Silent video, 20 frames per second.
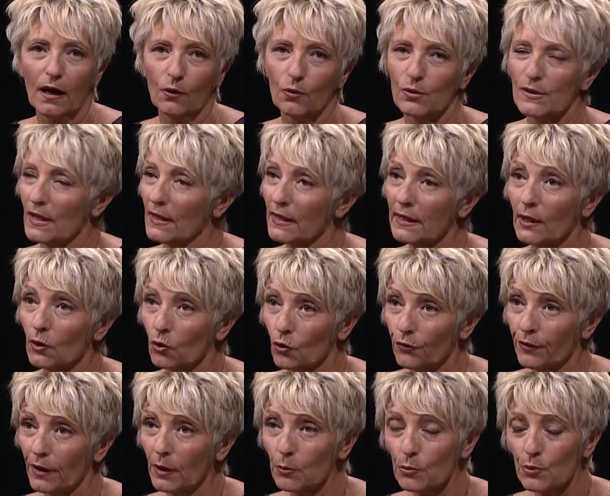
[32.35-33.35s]
aux années
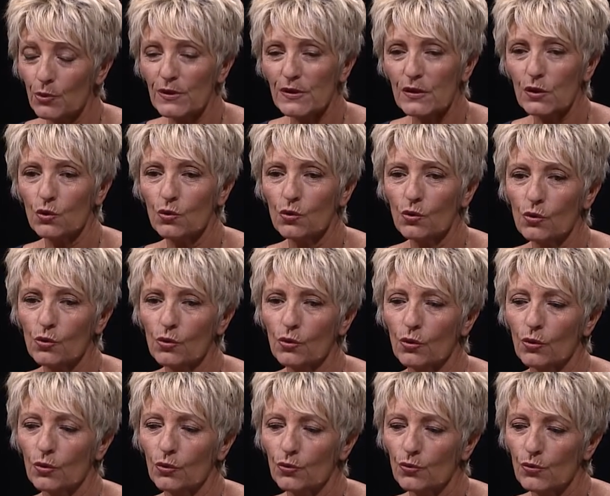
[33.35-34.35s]
80, puisque
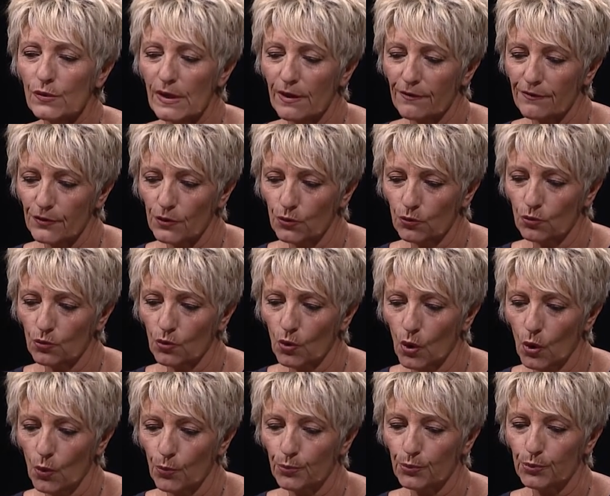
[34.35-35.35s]
euh, nous, avions
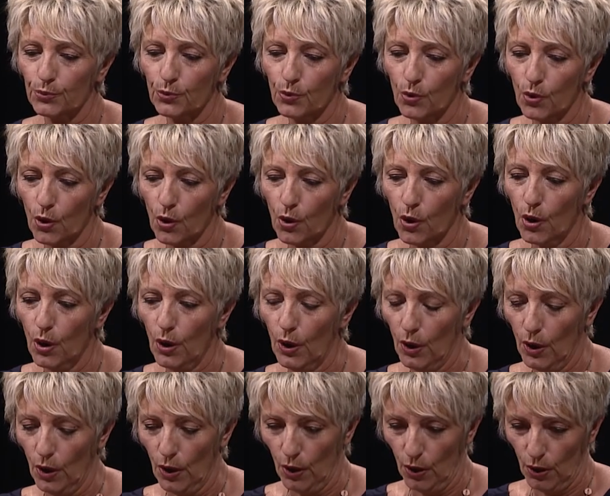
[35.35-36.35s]
pour,
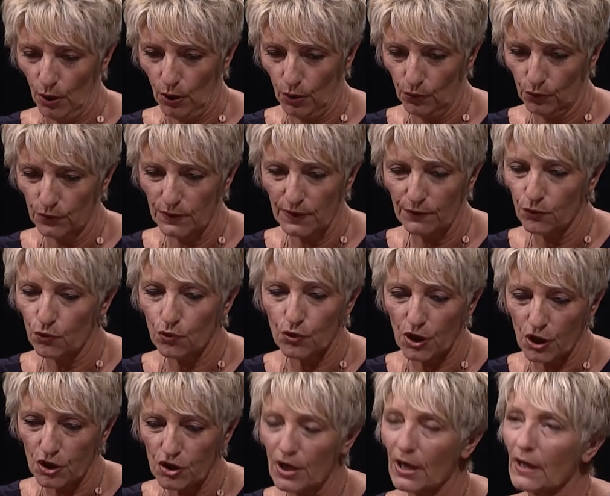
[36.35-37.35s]
nous avions
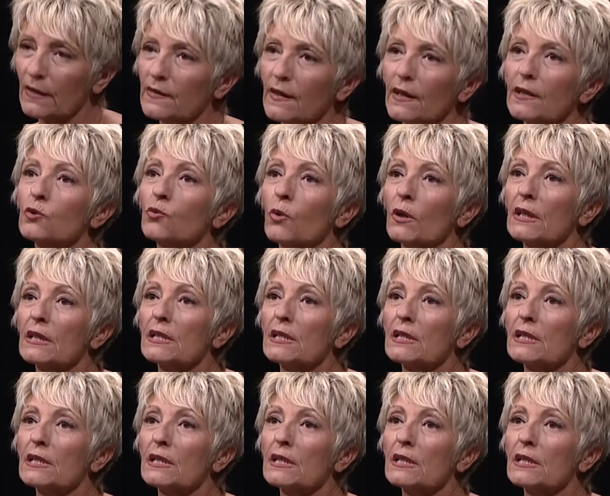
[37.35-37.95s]
cherché un territoire